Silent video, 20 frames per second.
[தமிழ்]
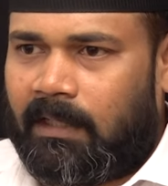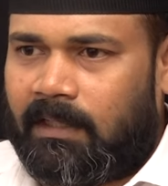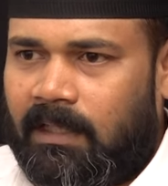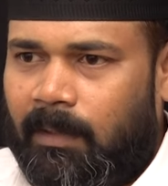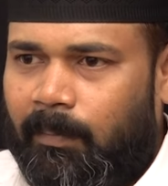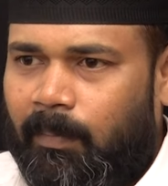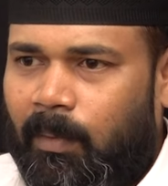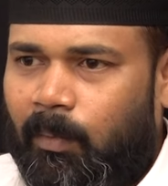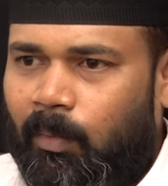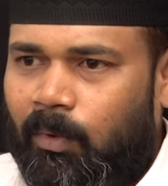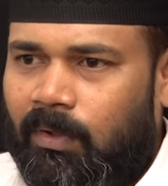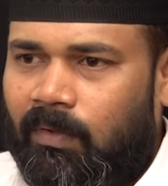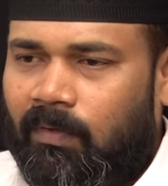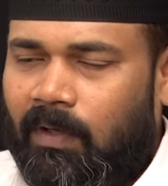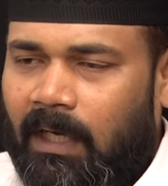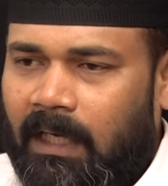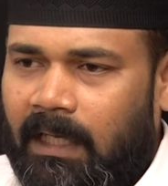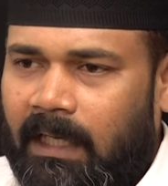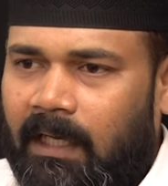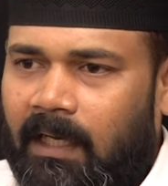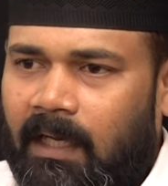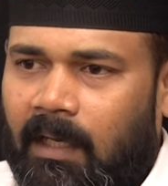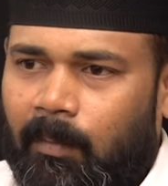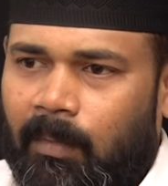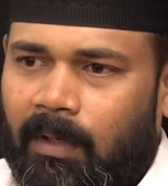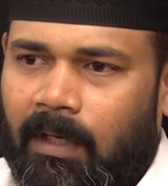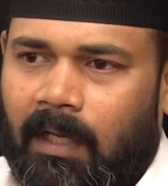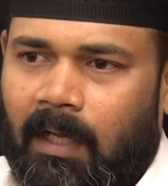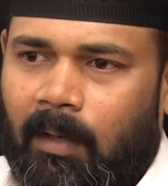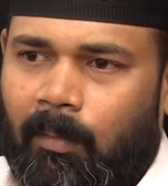ஜிபி முத்துனால என்ன
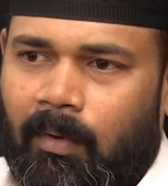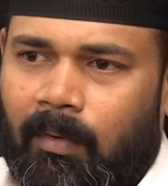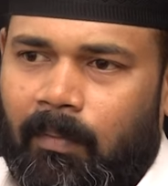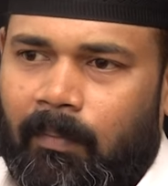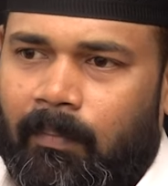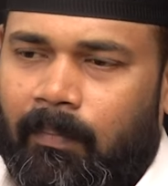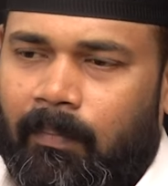நமக்கு ஞாபகம்